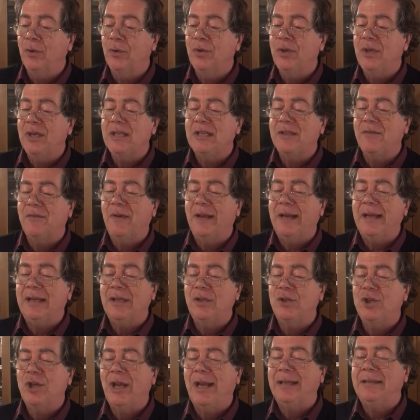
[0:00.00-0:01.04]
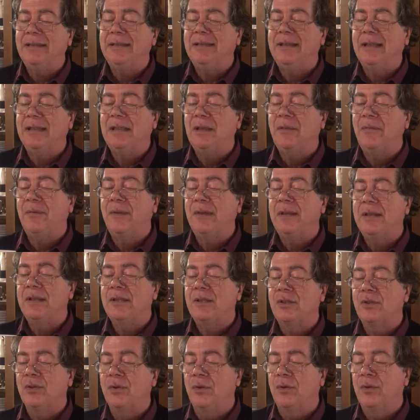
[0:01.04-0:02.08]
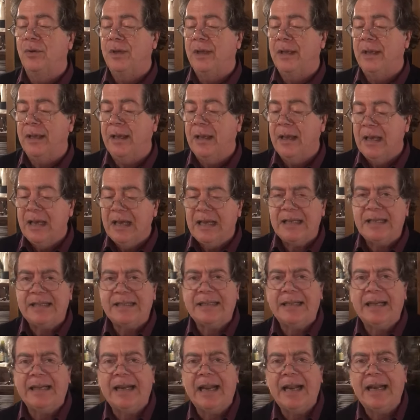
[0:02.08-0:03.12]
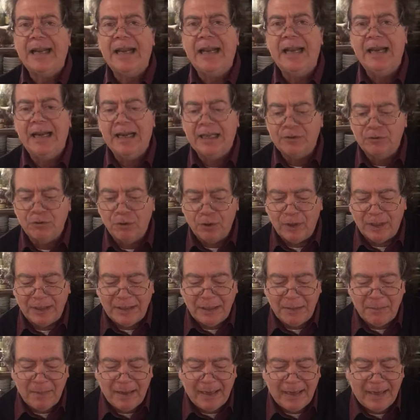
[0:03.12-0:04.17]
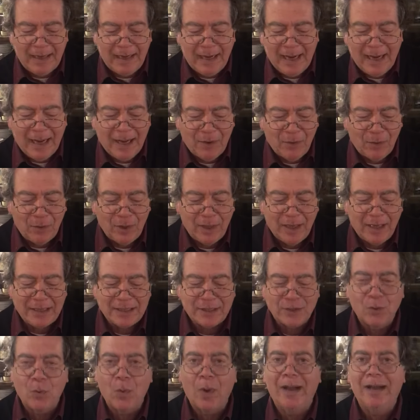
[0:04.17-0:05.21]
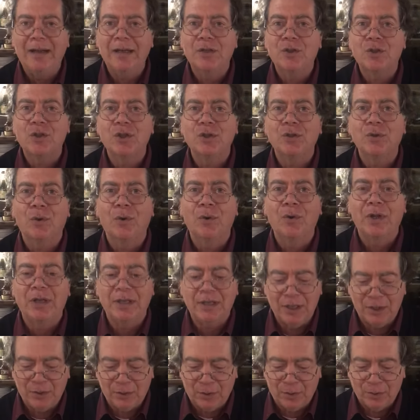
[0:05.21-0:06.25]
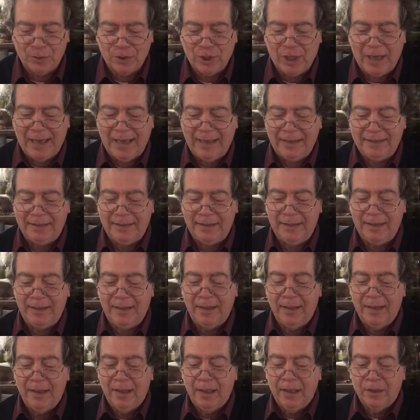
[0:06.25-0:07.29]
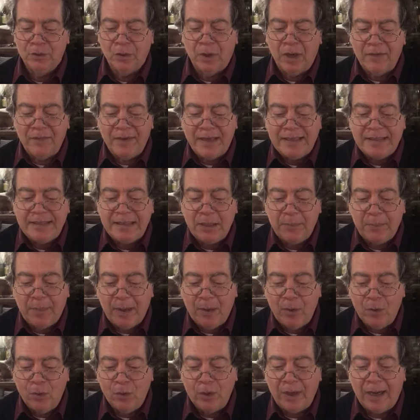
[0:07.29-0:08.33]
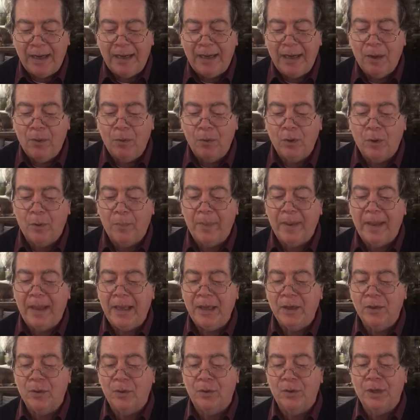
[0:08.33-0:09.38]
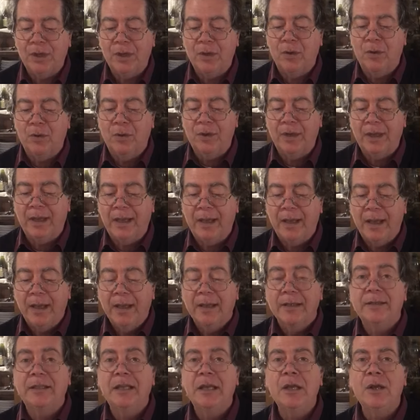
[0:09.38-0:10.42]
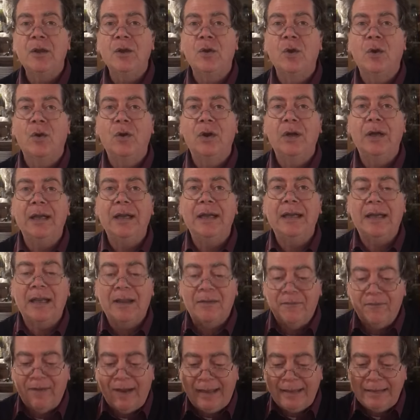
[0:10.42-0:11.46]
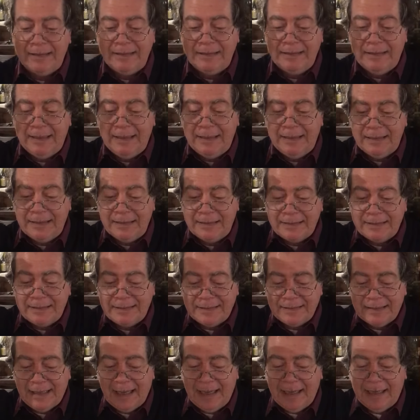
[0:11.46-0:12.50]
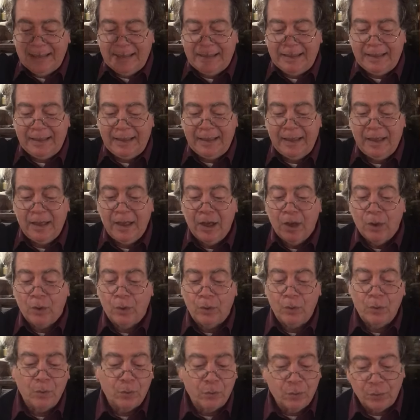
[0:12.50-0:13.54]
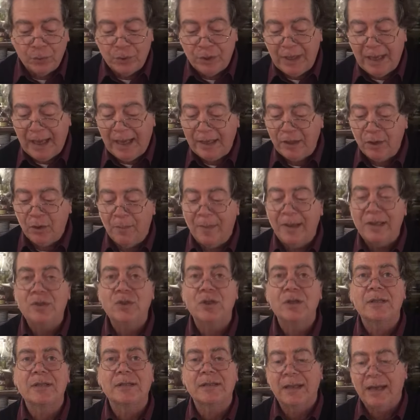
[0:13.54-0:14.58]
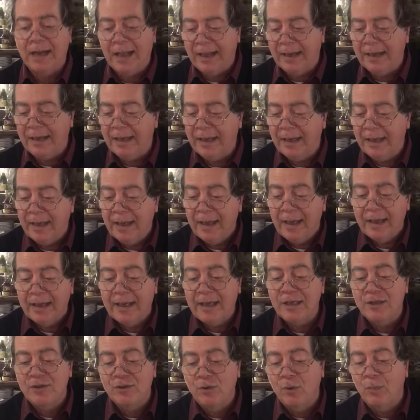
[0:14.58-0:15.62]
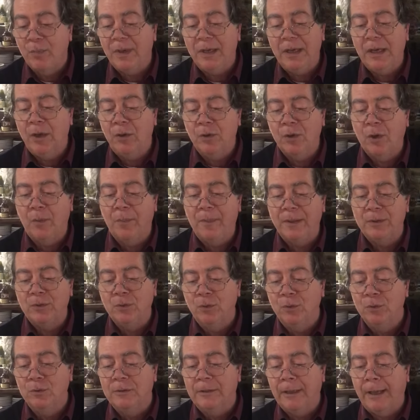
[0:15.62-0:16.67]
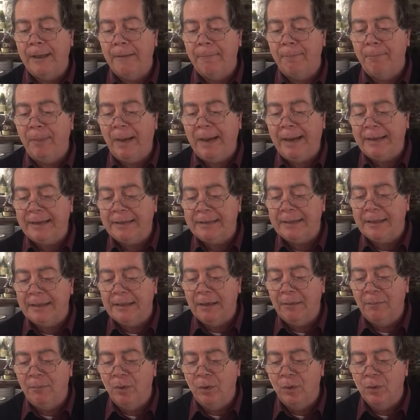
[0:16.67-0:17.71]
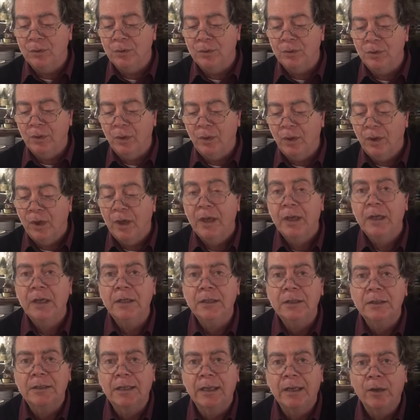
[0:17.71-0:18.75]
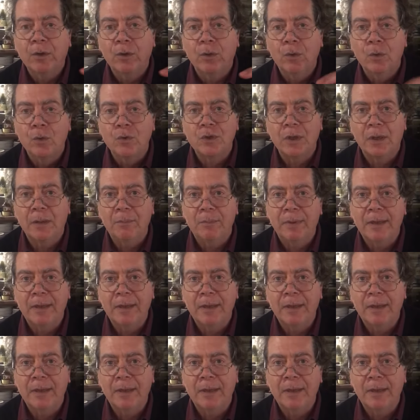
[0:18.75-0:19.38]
ogni sfalciante difensore, sgranellatore di malleoli e sgualcitore di crociati non avesti paura all'europeico rigore di ingollire Van del Sar con un cucchiaio magistrale che stupì l'Europa tutta e parte del mondo, intercluso il